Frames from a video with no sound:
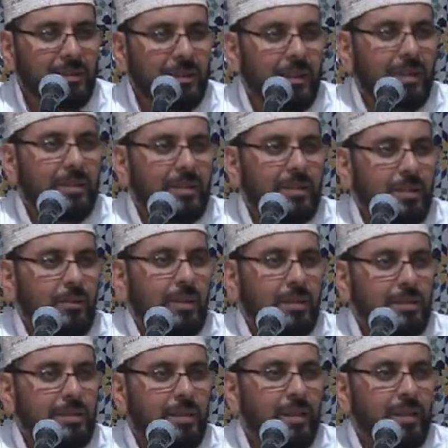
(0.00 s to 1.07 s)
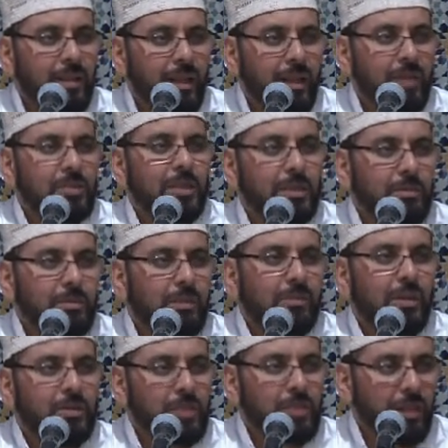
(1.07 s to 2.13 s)
اكثر ويسال الحاجه اللي ما
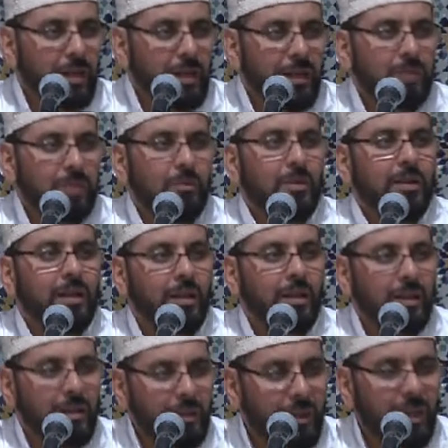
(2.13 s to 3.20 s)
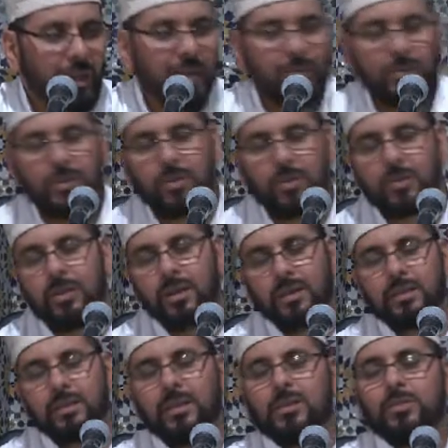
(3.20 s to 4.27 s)
فيهاش الحرام ولا المكروه
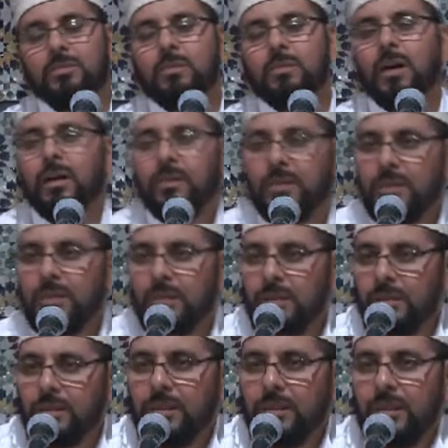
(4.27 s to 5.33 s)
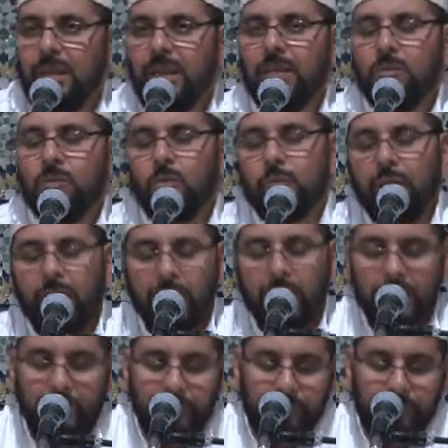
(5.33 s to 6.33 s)
هذا يسمى المباح